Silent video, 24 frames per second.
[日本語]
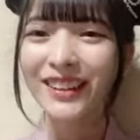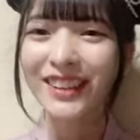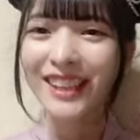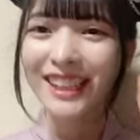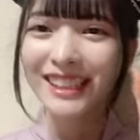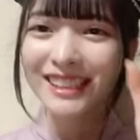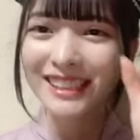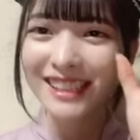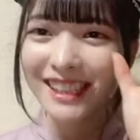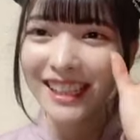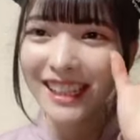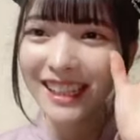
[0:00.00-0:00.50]
お
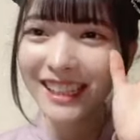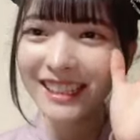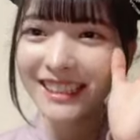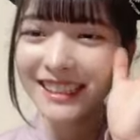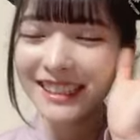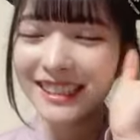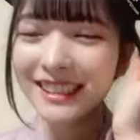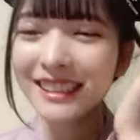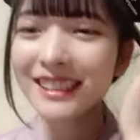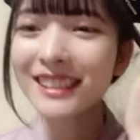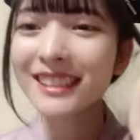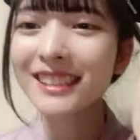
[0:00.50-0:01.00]
やつ配
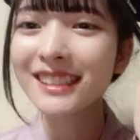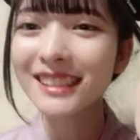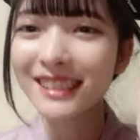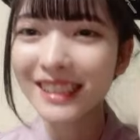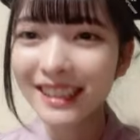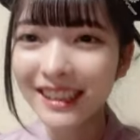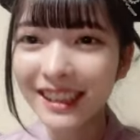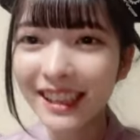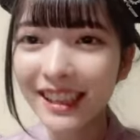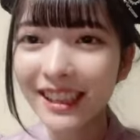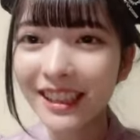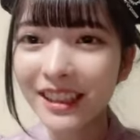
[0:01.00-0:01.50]
信にして
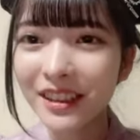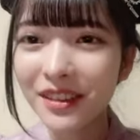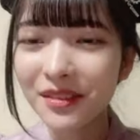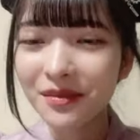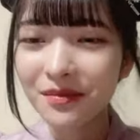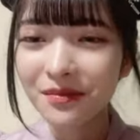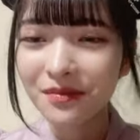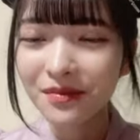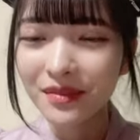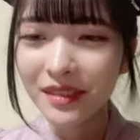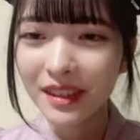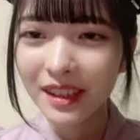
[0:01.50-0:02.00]
た
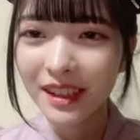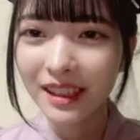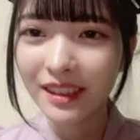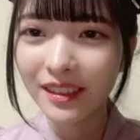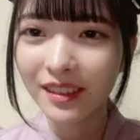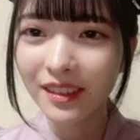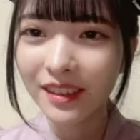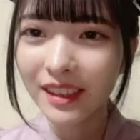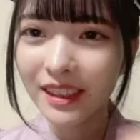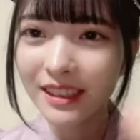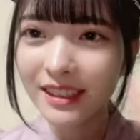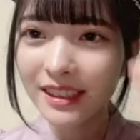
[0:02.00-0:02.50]

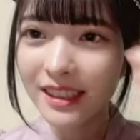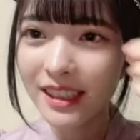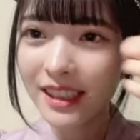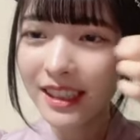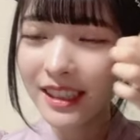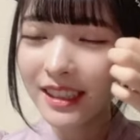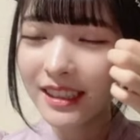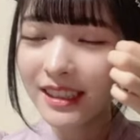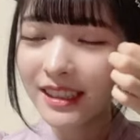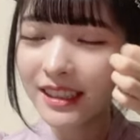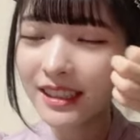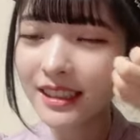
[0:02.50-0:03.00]
おやつ
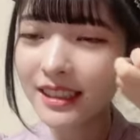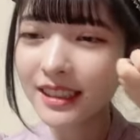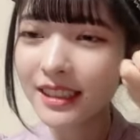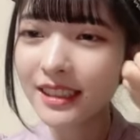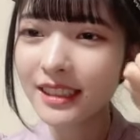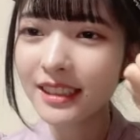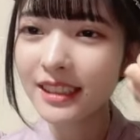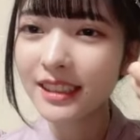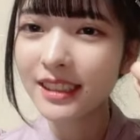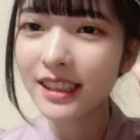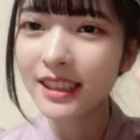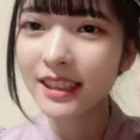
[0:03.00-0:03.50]
配信に
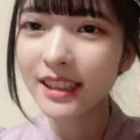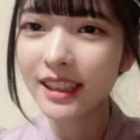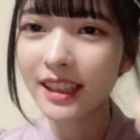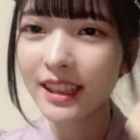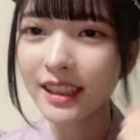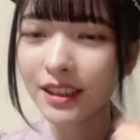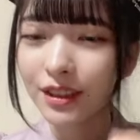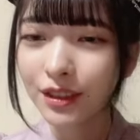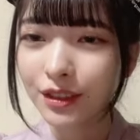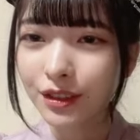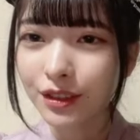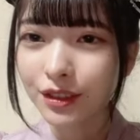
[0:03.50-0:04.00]
してた
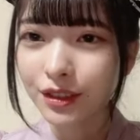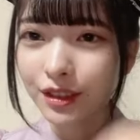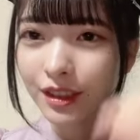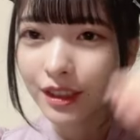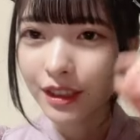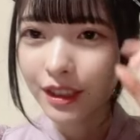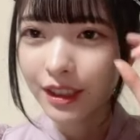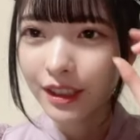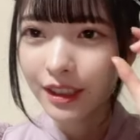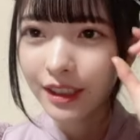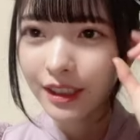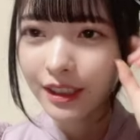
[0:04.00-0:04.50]
あの
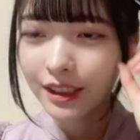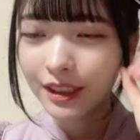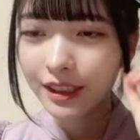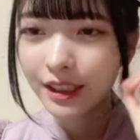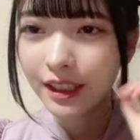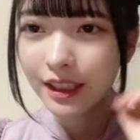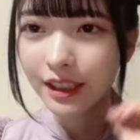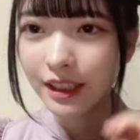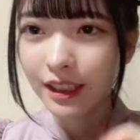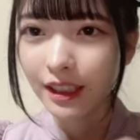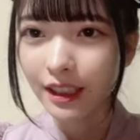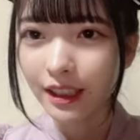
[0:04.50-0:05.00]

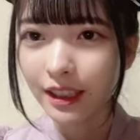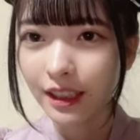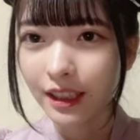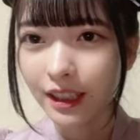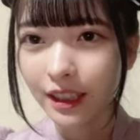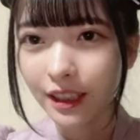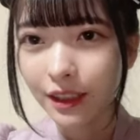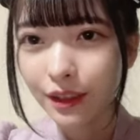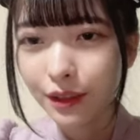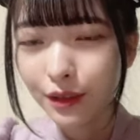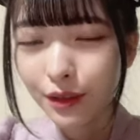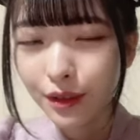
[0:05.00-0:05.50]
なんだっけ
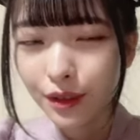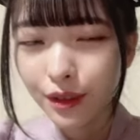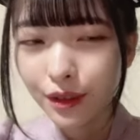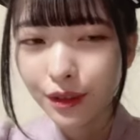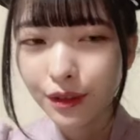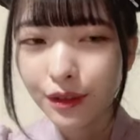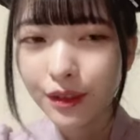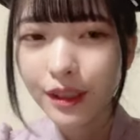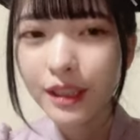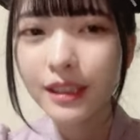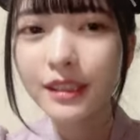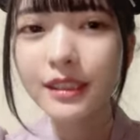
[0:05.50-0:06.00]
な
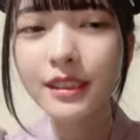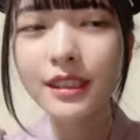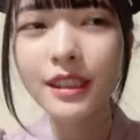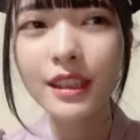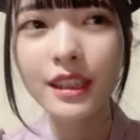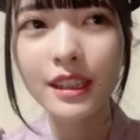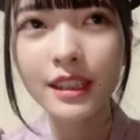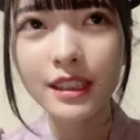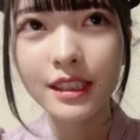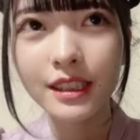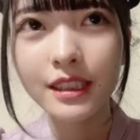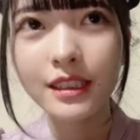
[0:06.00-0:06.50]
おやつ
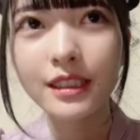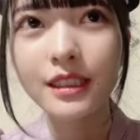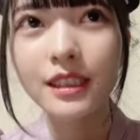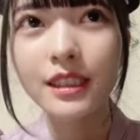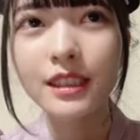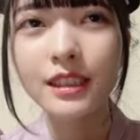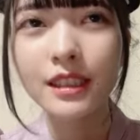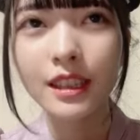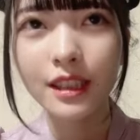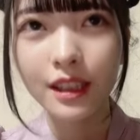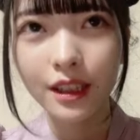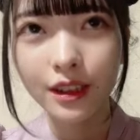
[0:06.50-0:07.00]
配信に
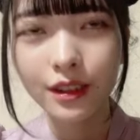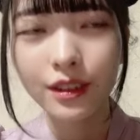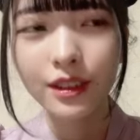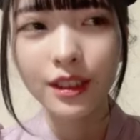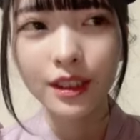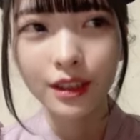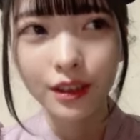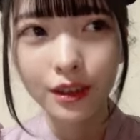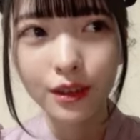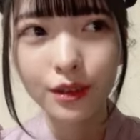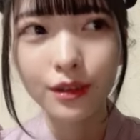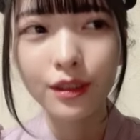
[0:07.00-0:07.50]
してた
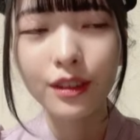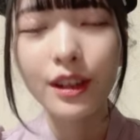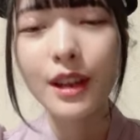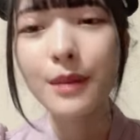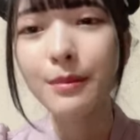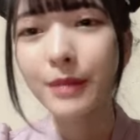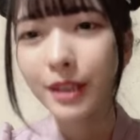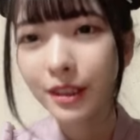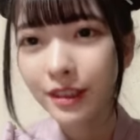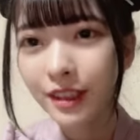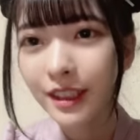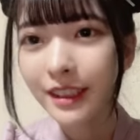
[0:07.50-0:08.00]
時の
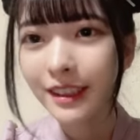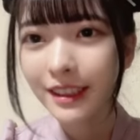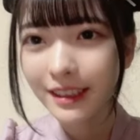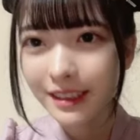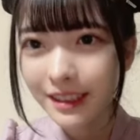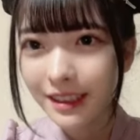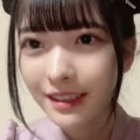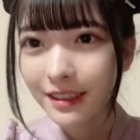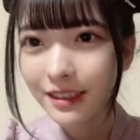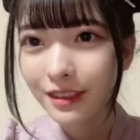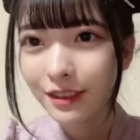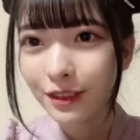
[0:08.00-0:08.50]
ドラマの
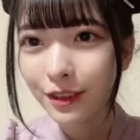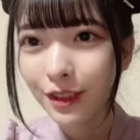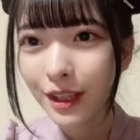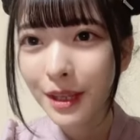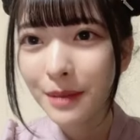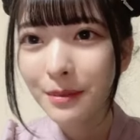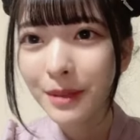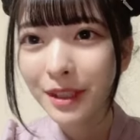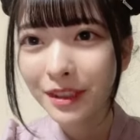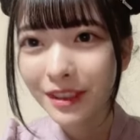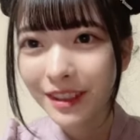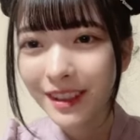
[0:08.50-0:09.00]
話
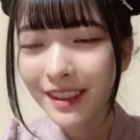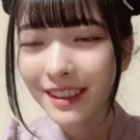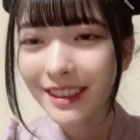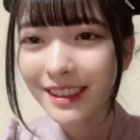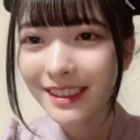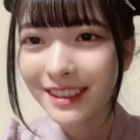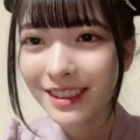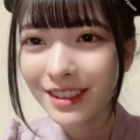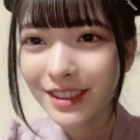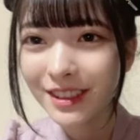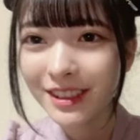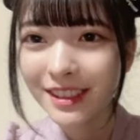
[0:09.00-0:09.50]
ドラマの
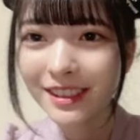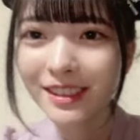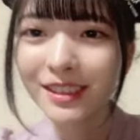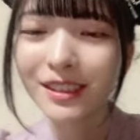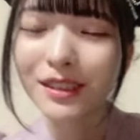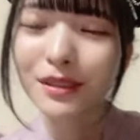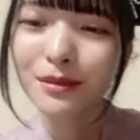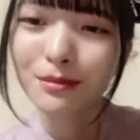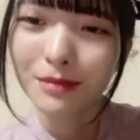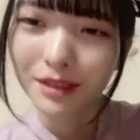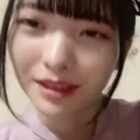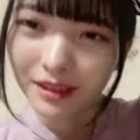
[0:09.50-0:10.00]
話をしよう
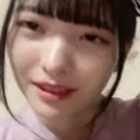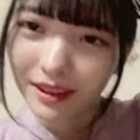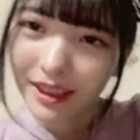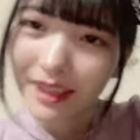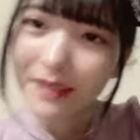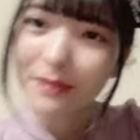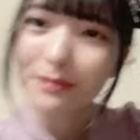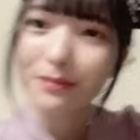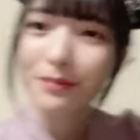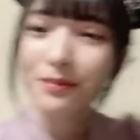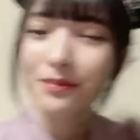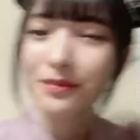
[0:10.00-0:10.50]
と思って